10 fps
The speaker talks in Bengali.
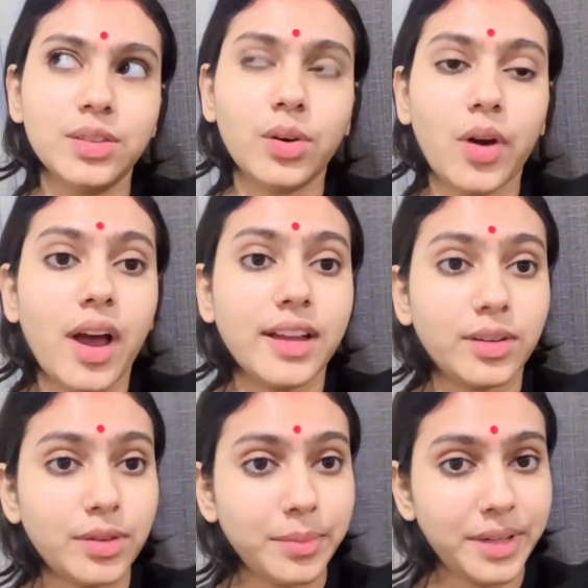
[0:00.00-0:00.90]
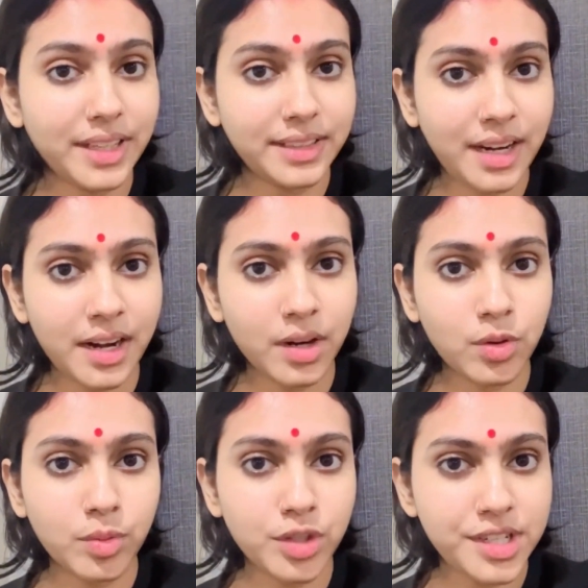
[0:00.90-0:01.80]
তো এখন আমি রাতে রান্না
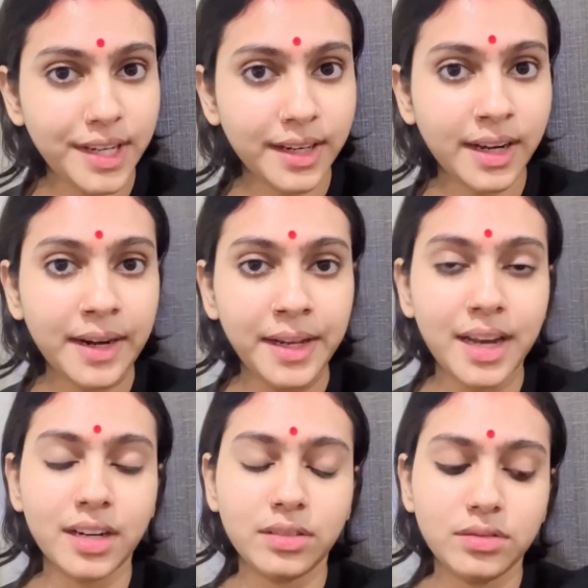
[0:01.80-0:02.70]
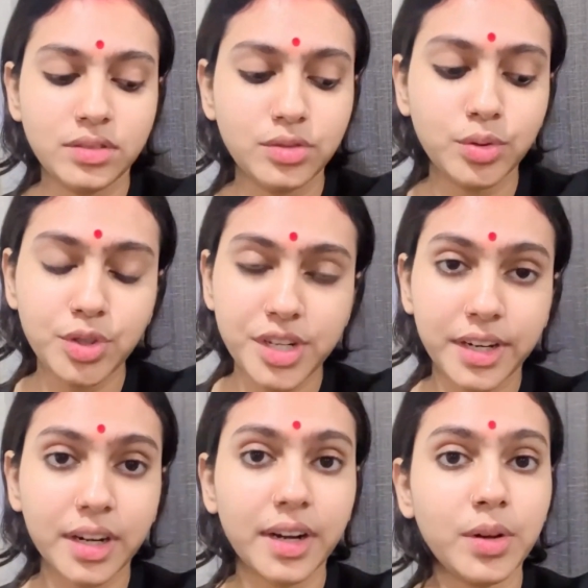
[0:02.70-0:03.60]
করব চিকেন কারি আর শুধু
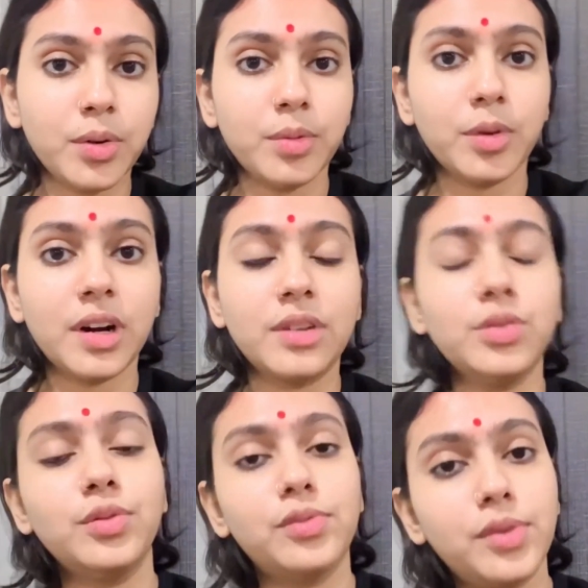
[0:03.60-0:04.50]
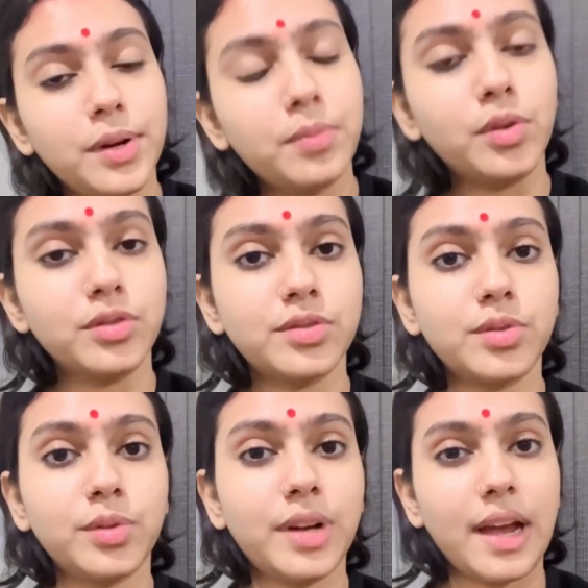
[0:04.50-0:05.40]
চিকেন কারি করব কারণ দুপুরের
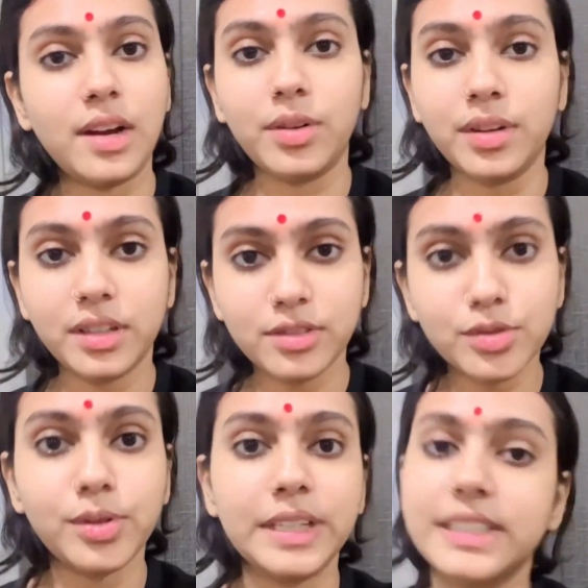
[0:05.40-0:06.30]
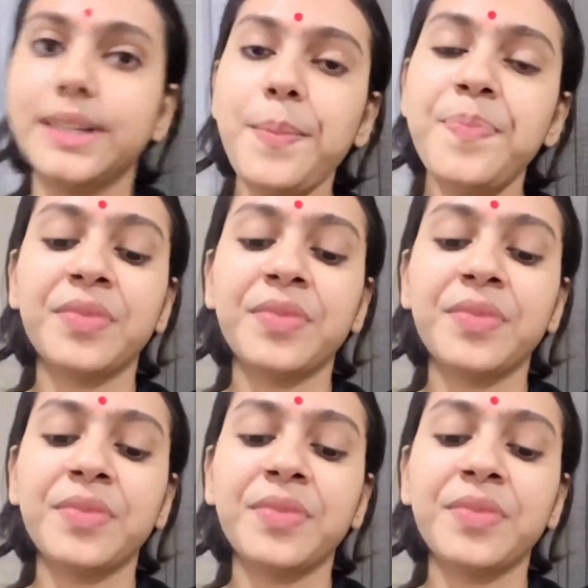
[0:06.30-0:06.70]
পোস্ত ডাল অনেক কিছু রয়েছে